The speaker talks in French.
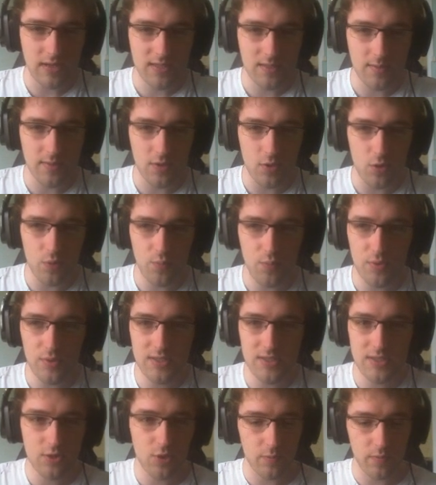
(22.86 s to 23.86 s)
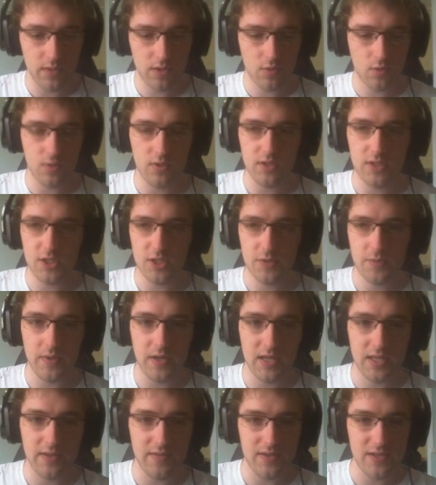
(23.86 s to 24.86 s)
accepté le petit combat de colis,
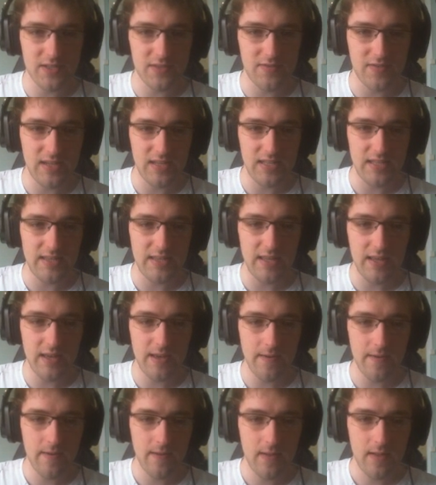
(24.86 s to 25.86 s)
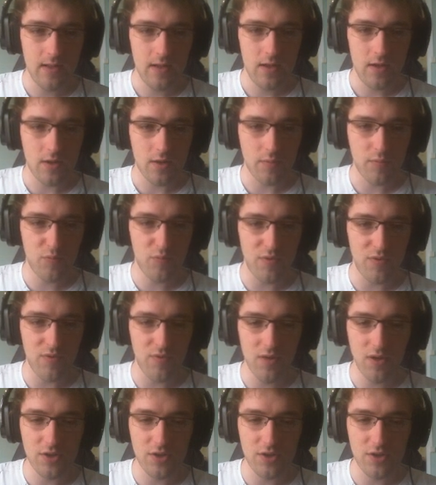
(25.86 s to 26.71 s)
j'espère qu'il va se valider. Comme vous pouvez le voir,